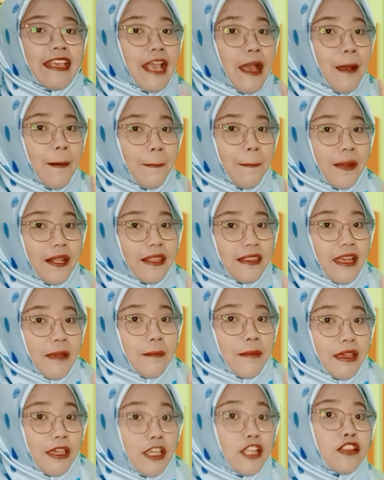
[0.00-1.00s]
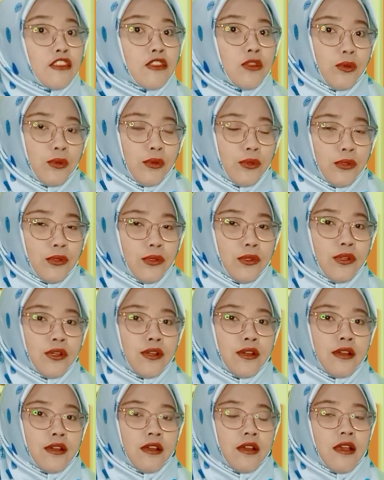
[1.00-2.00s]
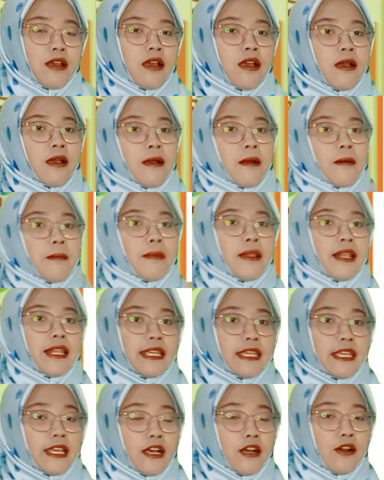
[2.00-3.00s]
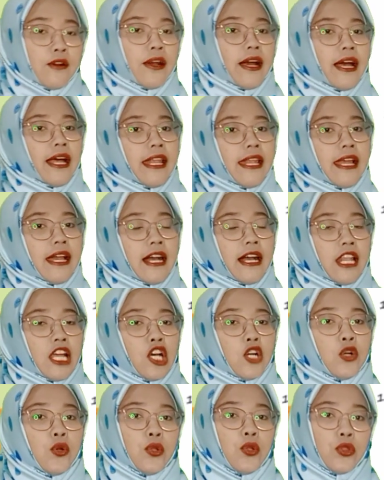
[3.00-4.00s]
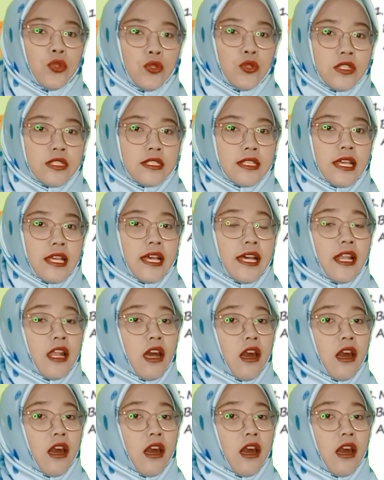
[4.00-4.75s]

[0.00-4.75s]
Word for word: yang pertama itu, beliau adalah utusan